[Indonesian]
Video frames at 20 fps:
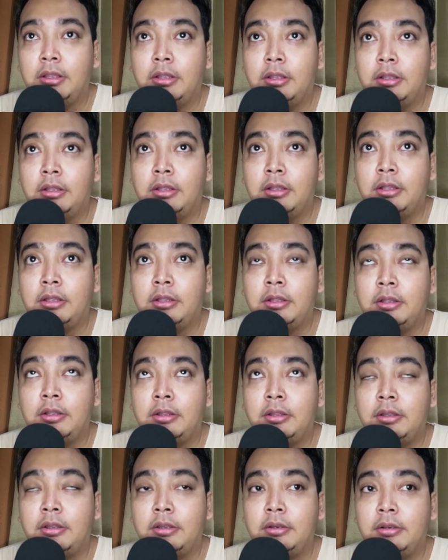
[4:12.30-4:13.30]
uh, eh,
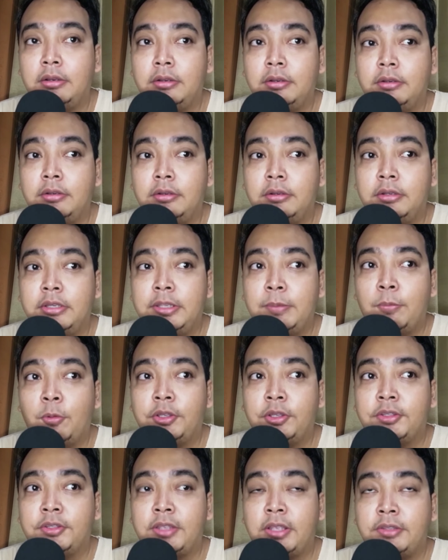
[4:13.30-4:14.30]

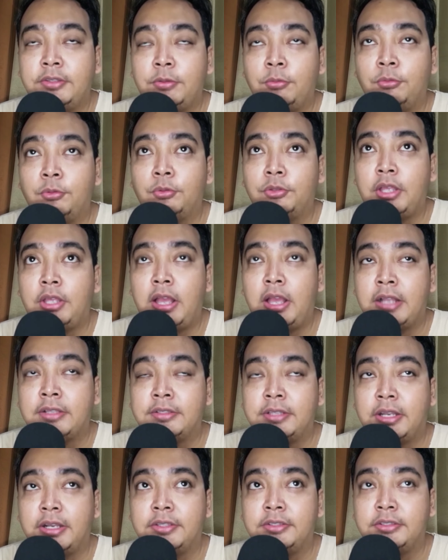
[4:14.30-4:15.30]
dimonetisasi untuk yang
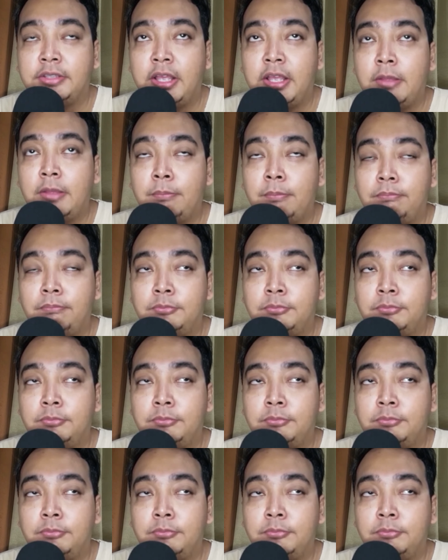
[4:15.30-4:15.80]
AdSense-nya